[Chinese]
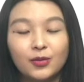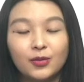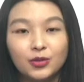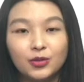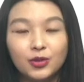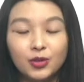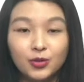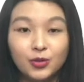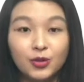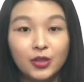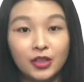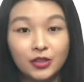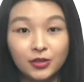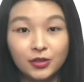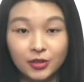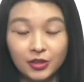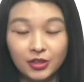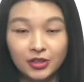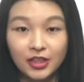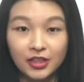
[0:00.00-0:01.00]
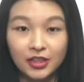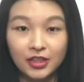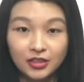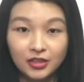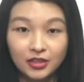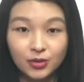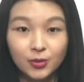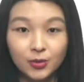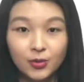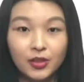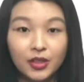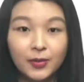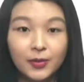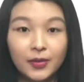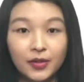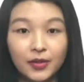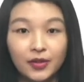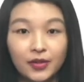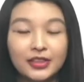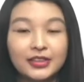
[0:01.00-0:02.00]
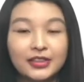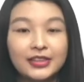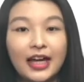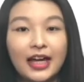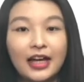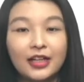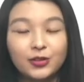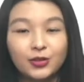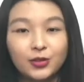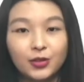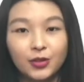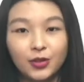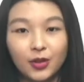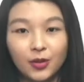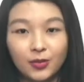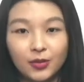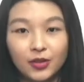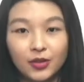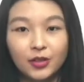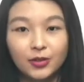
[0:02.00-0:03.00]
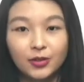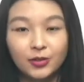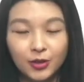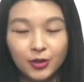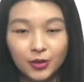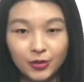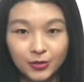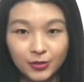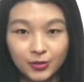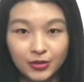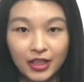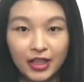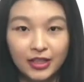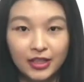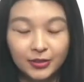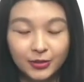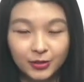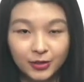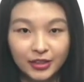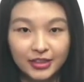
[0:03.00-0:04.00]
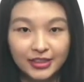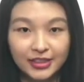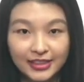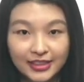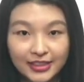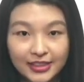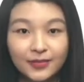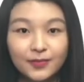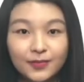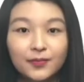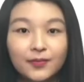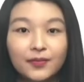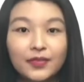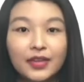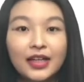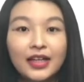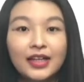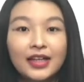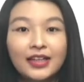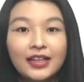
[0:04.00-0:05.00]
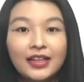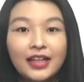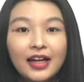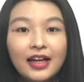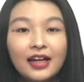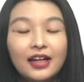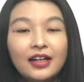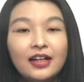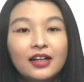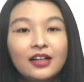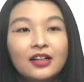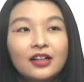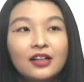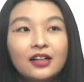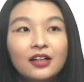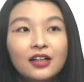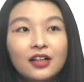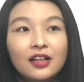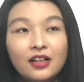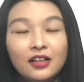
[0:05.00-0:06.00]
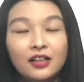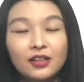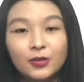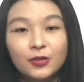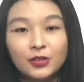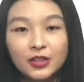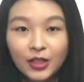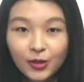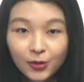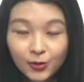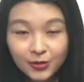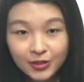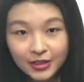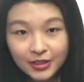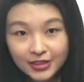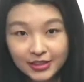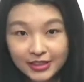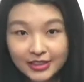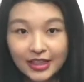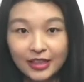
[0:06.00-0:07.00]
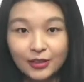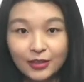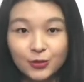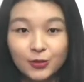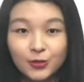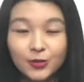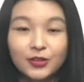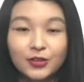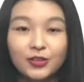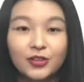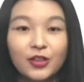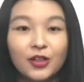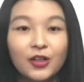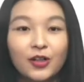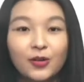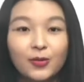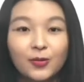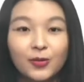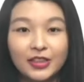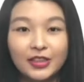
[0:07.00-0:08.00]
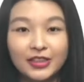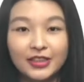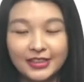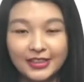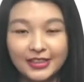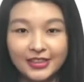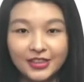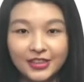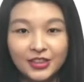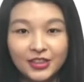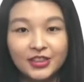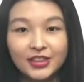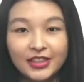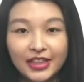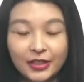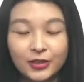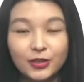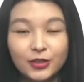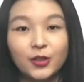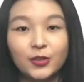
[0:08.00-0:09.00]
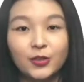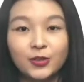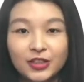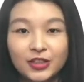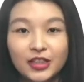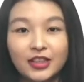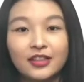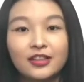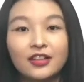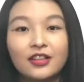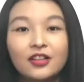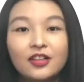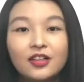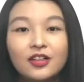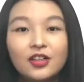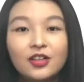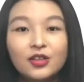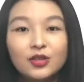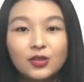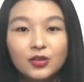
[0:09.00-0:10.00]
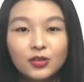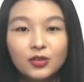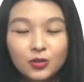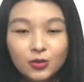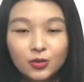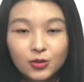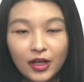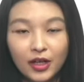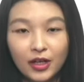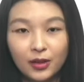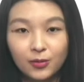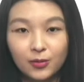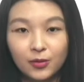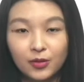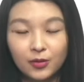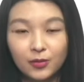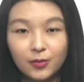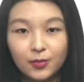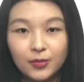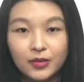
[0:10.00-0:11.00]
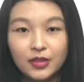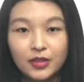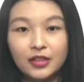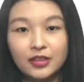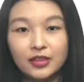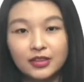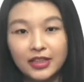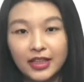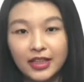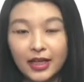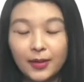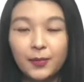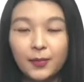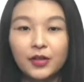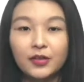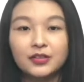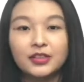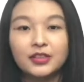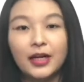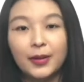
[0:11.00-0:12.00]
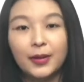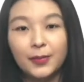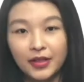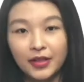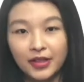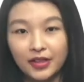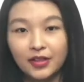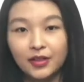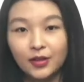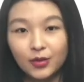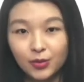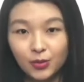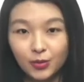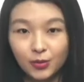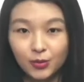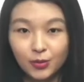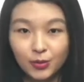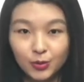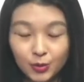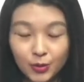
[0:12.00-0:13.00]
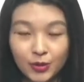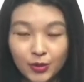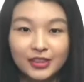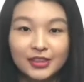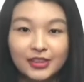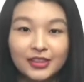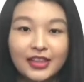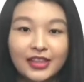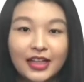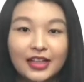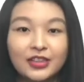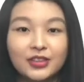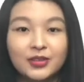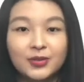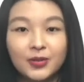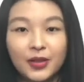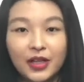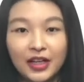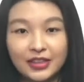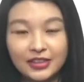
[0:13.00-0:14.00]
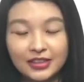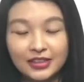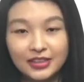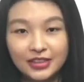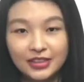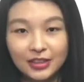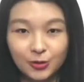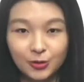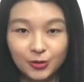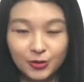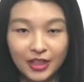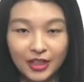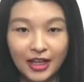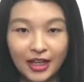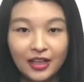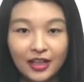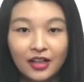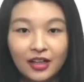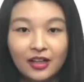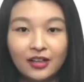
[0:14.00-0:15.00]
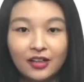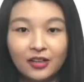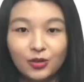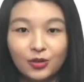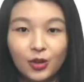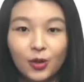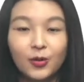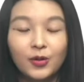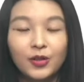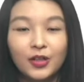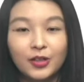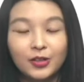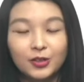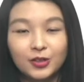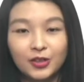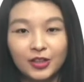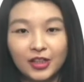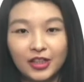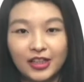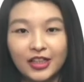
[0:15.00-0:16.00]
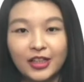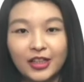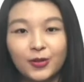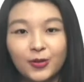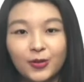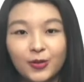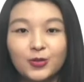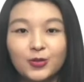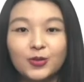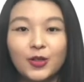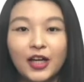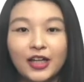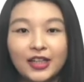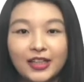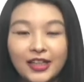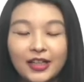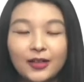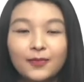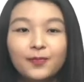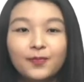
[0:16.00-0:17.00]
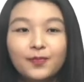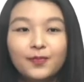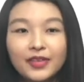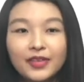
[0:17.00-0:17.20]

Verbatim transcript: 呃，我就读的学校是国立屏东科技大学动物科学系产学系。那呃，我在录这支讲座的时候，我已经是研究生了，就是虽然我。呃，现在没有在品科读硕士，但是我还是继续在呃动物科学领域钻研。